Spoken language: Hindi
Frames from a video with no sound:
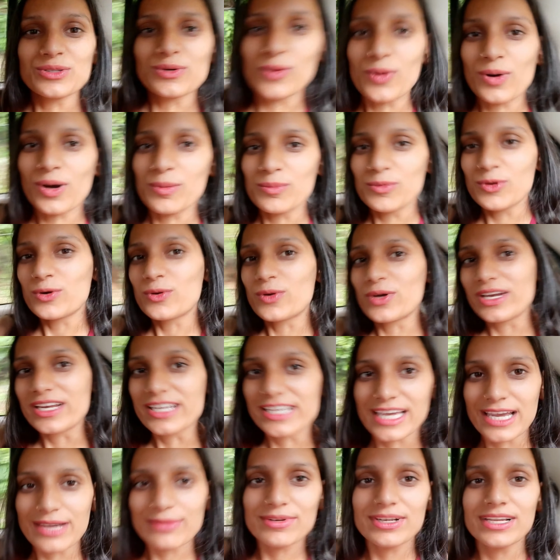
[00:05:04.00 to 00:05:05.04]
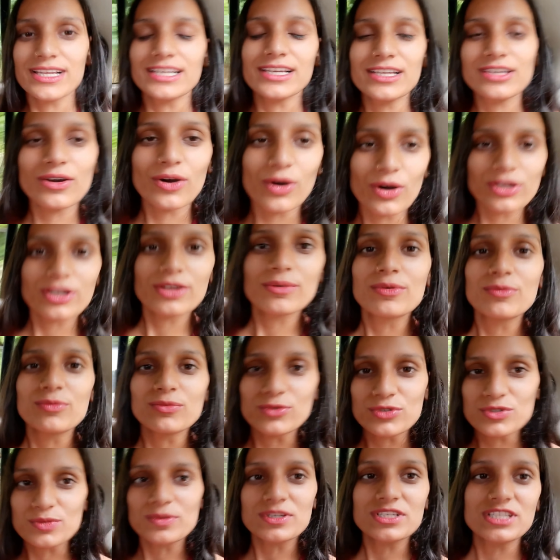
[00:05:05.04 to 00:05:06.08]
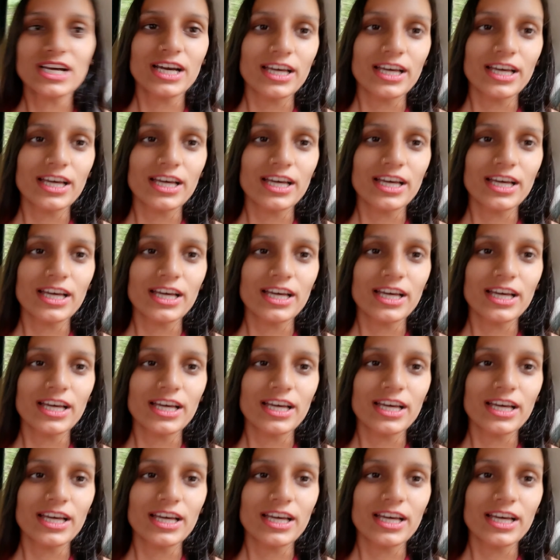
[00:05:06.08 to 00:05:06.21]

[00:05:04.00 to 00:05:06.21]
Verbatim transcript: तो हम लोगों ने कैब ले ली और अब हम उसमें